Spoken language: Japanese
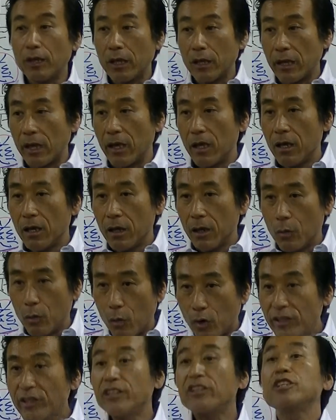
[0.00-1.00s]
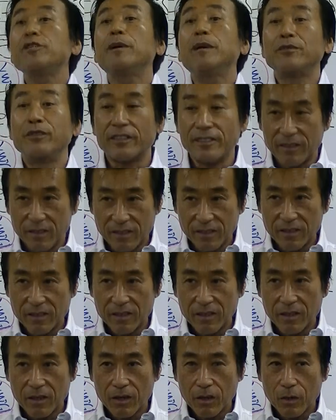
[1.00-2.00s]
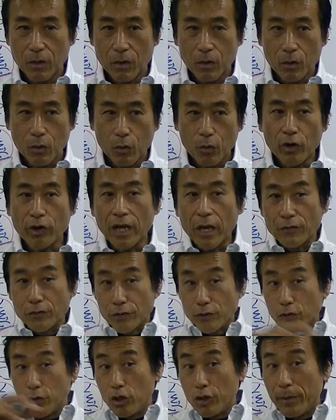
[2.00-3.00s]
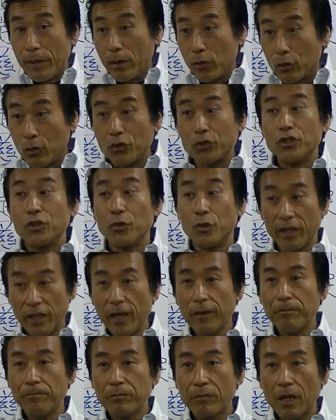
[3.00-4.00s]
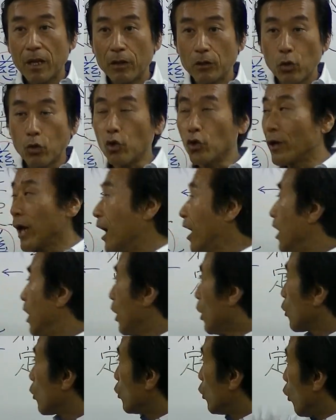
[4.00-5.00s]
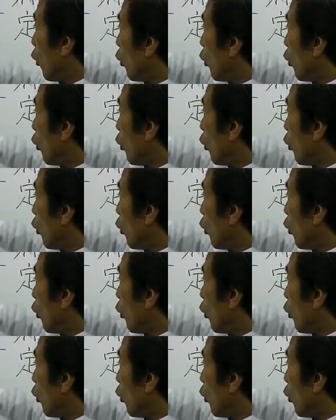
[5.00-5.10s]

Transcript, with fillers: のはね忘れてしまうんですこれが普通の夢の特徴ねところがこの